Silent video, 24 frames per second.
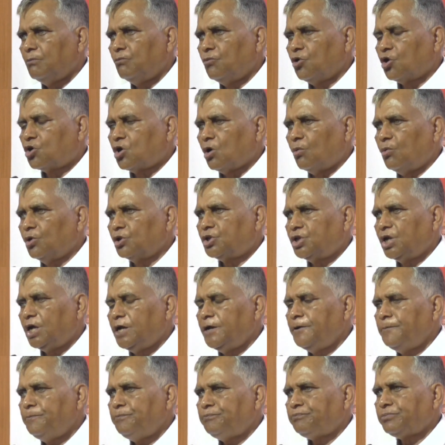মুখ্যমন্ত্রী
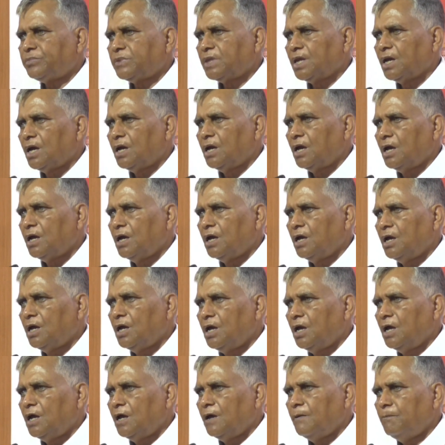
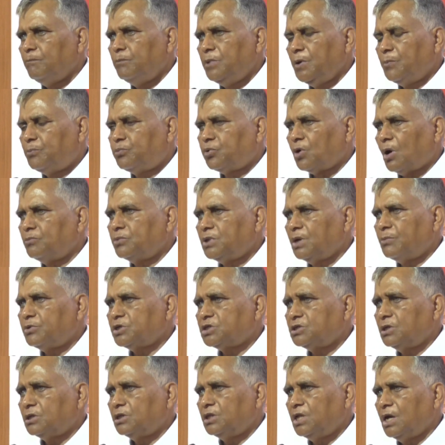বিপ্লব
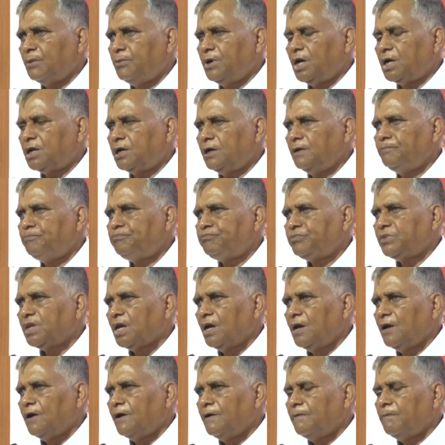দেবের
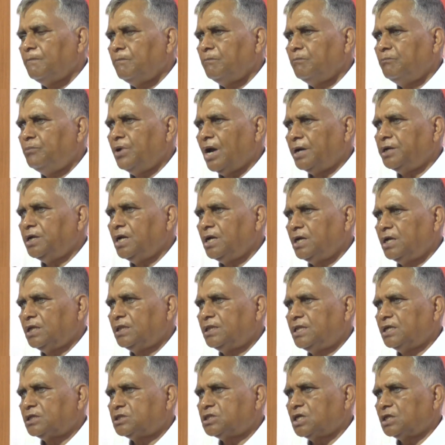বেআইনি
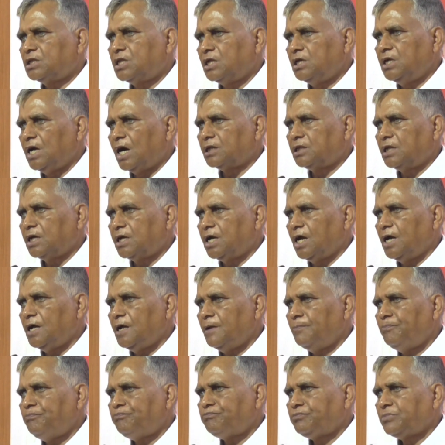নির্দেশে তিনি একদিকে
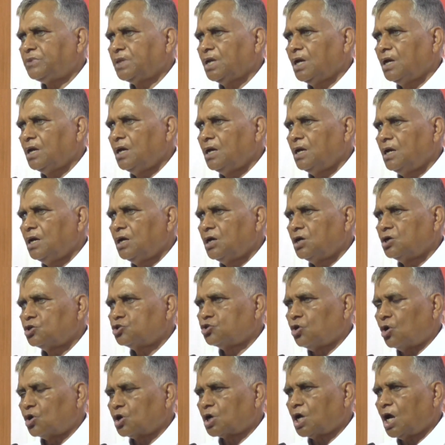
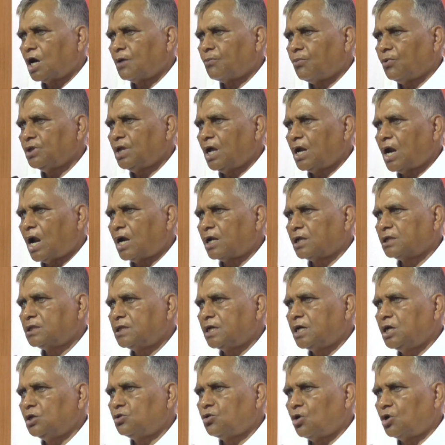সরকার প্রধান
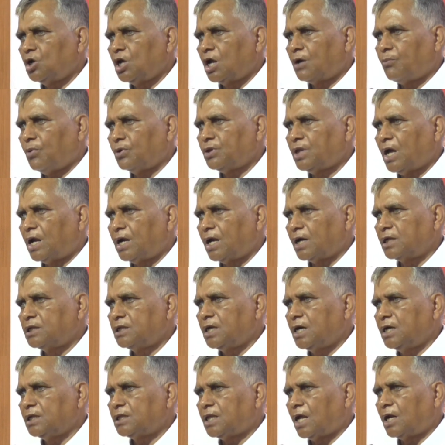আরেকদিকে দলের প্রধান
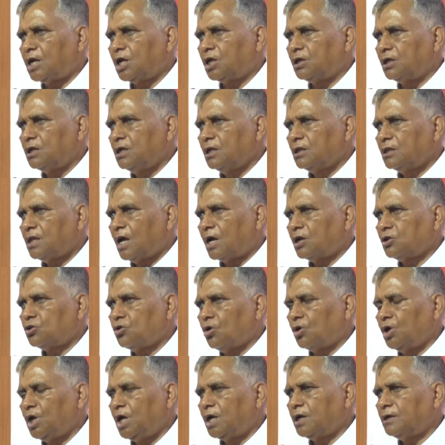একদিকে তার
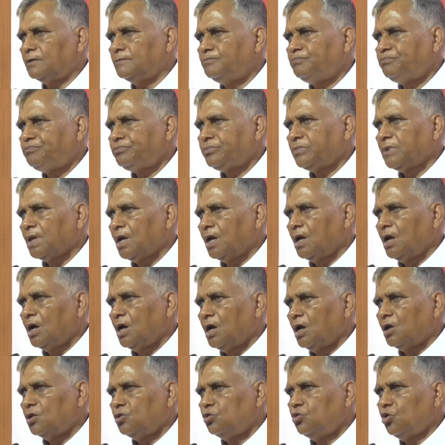দলের
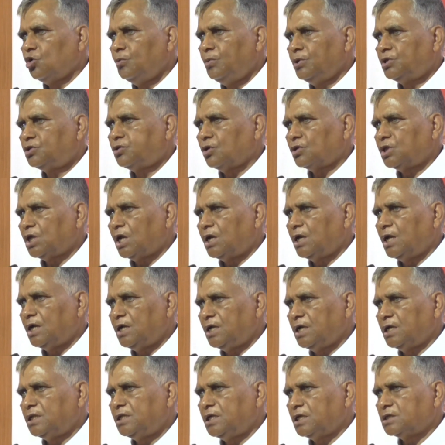দুর্বৃত্তদের
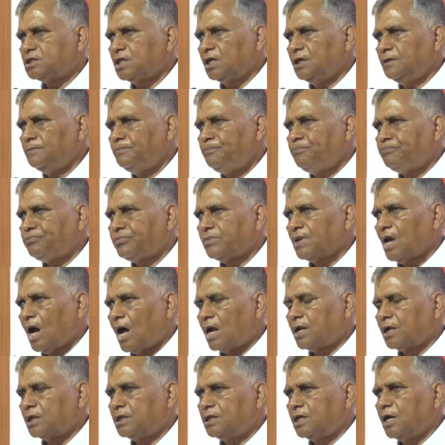লেলিয়ে দিয়েছেন আর
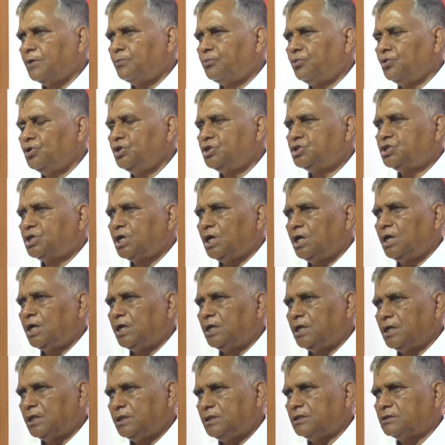একদিকে পুলিশকে
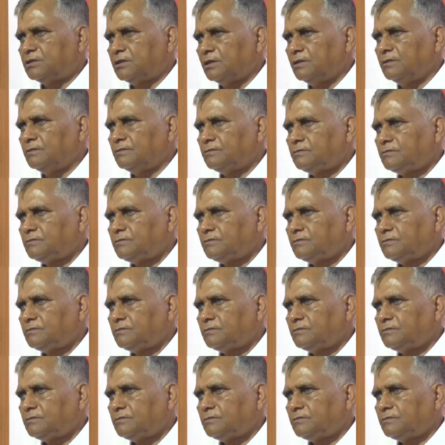লেলিয়ে দিয়েছেন